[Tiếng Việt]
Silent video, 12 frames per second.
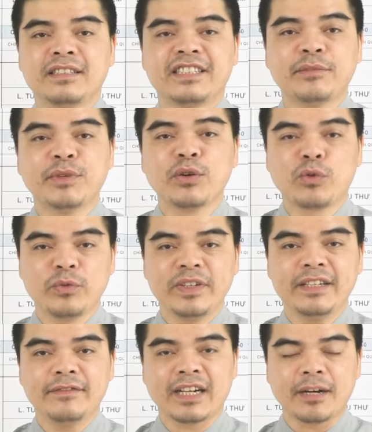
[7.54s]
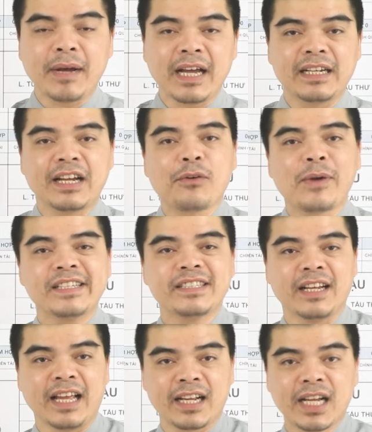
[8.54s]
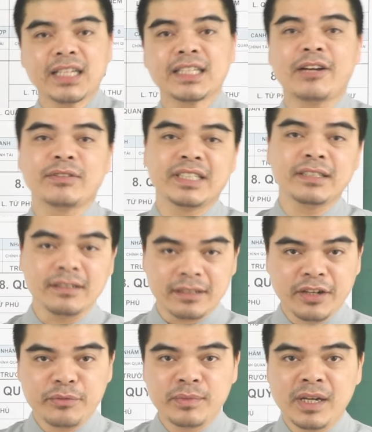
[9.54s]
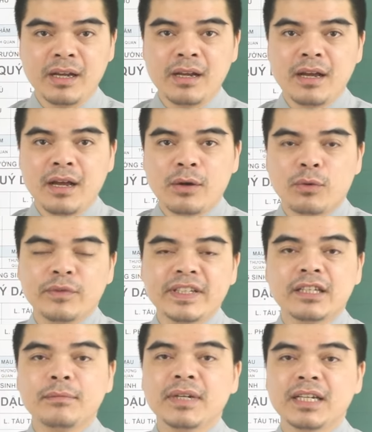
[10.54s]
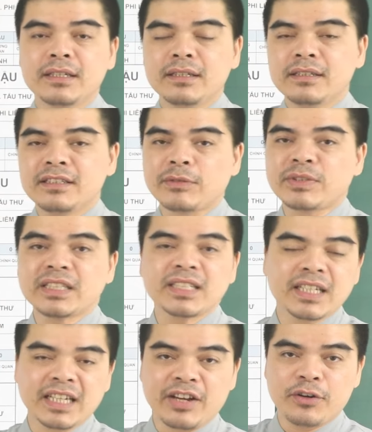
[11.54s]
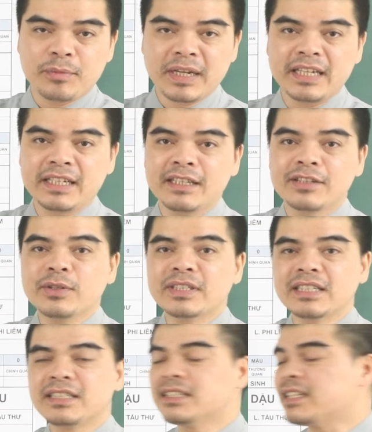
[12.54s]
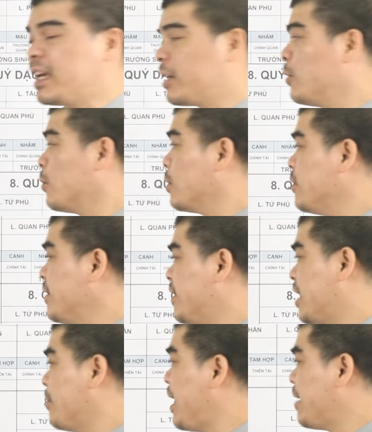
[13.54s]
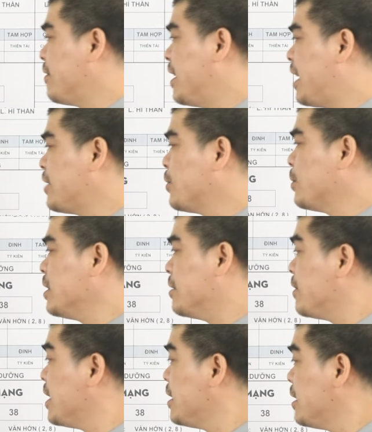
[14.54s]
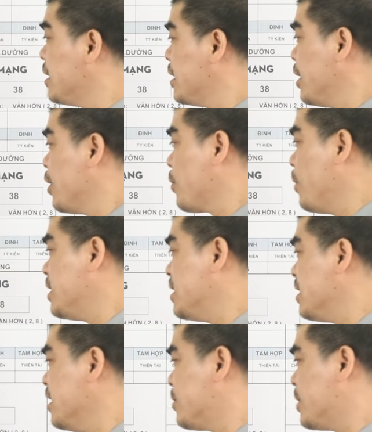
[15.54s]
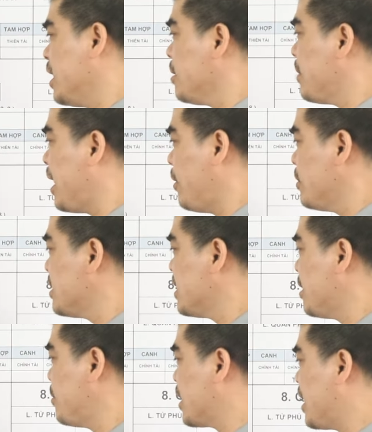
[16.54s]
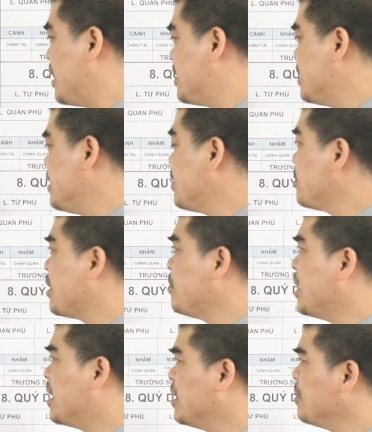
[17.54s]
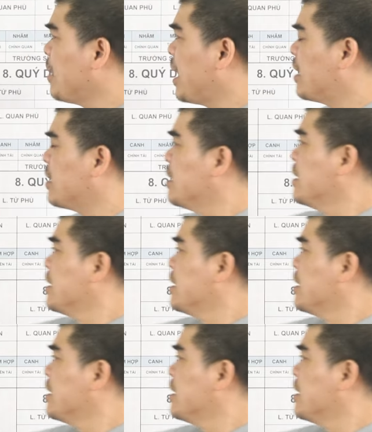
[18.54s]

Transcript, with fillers: Chào mừng quý vị và các bạn đã quay trở lại kênh Đạo Sĩ Tử Thông. Quý vị thân mến, trong chương trình ngày hôm nay tôi sẽ chia sẻ cùng quý vị và các bạn về lá số tử vi của những người tuổi Đinh Mão sinh năm 1987 nữ mạng